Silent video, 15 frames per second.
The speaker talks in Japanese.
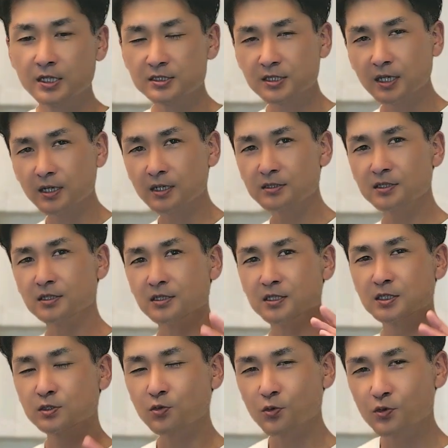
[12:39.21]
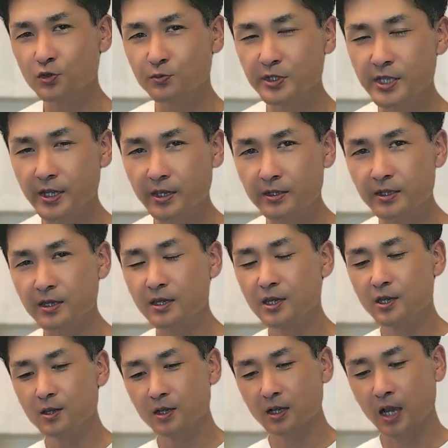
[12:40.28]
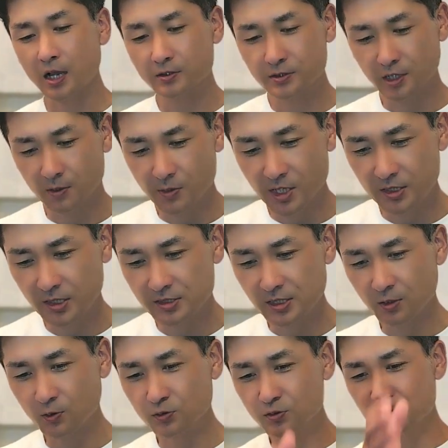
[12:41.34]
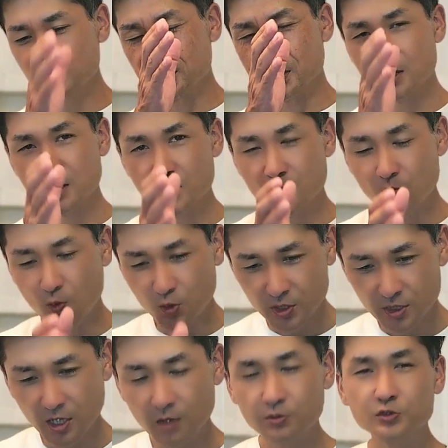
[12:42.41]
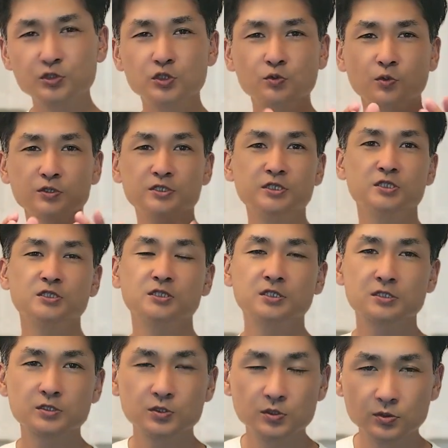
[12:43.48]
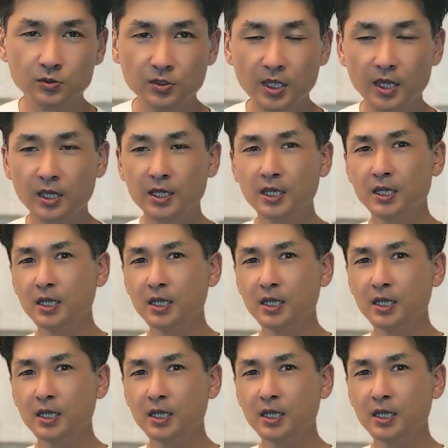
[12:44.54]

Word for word: さらに1組だけね各加盟店さんごとにモニター募集を実施するので